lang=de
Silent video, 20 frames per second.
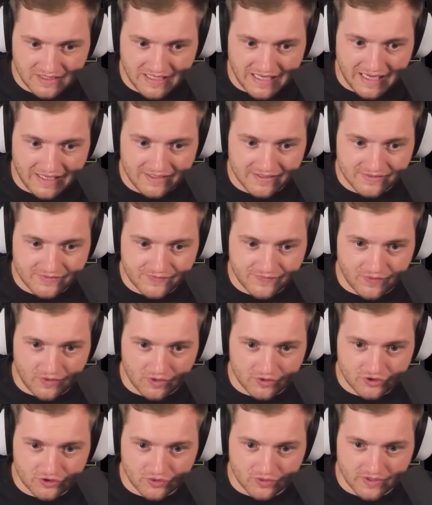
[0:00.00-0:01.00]
Alles
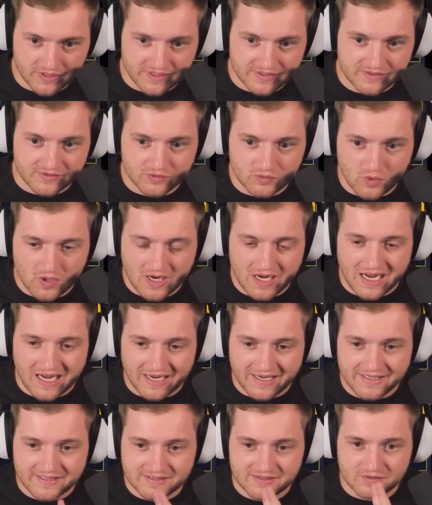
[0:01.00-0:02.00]
Forschung ist nur
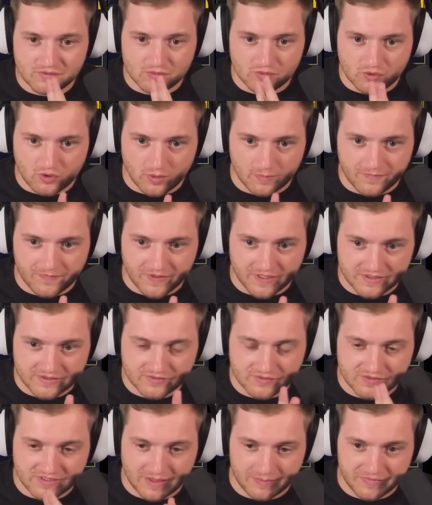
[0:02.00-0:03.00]
Eisen und Kupfer
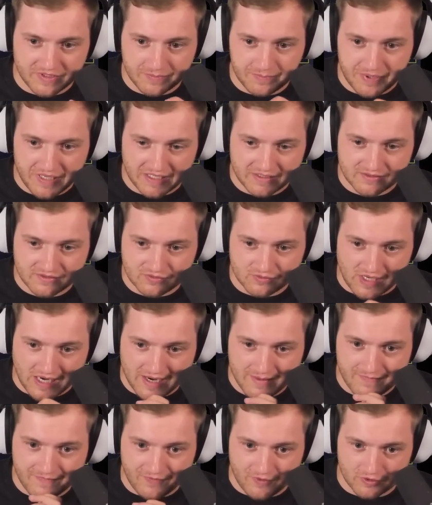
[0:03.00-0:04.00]
zusammengepackt zu
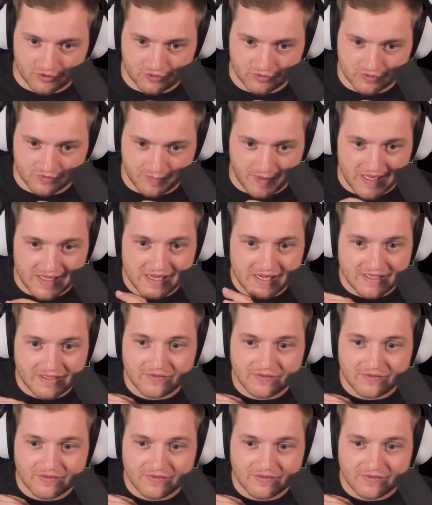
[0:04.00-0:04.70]
einem Forschungsball.